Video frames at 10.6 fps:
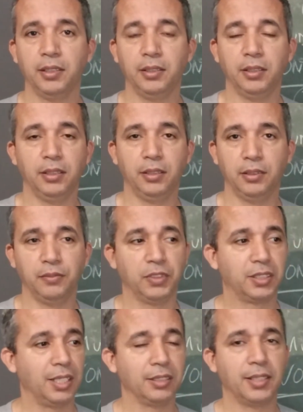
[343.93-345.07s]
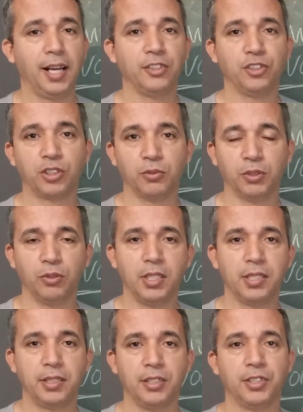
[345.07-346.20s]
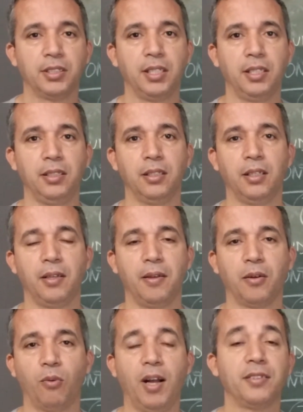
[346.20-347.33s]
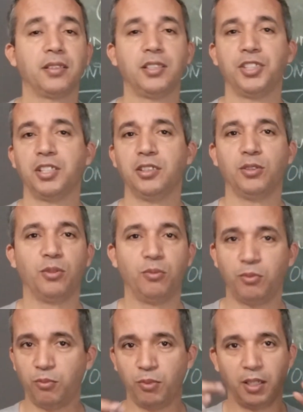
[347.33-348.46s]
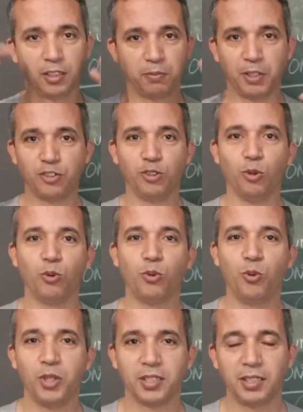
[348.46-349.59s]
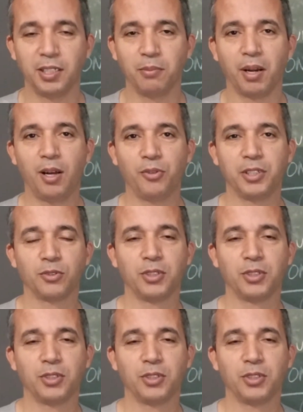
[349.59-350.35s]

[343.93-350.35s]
e, e vitalidade que um adolescente tem quase que gerando uma espécie de loucura cerebral, né?